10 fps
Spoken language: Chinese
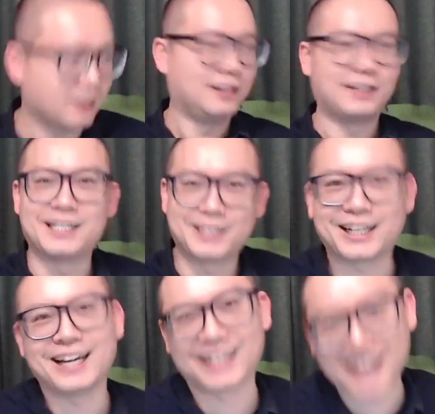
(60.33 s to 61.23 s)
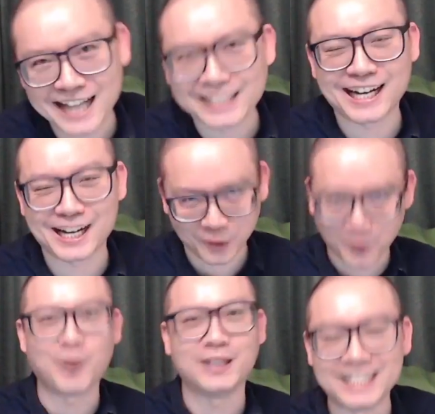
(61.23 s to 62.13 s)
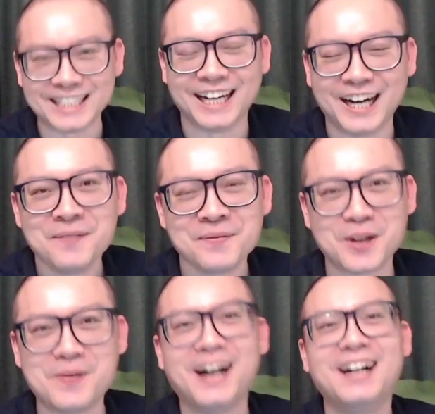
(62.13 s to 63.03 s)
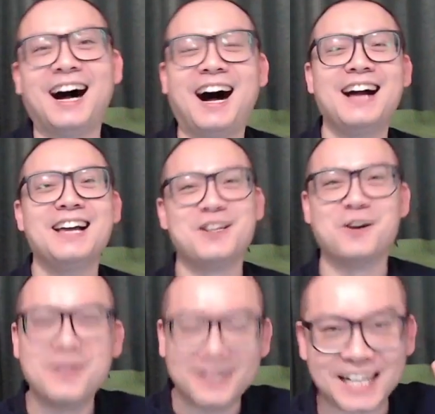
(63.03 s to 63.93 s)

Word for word: 但是可以看一看过过瘾呢，对吧？啊，有没有这样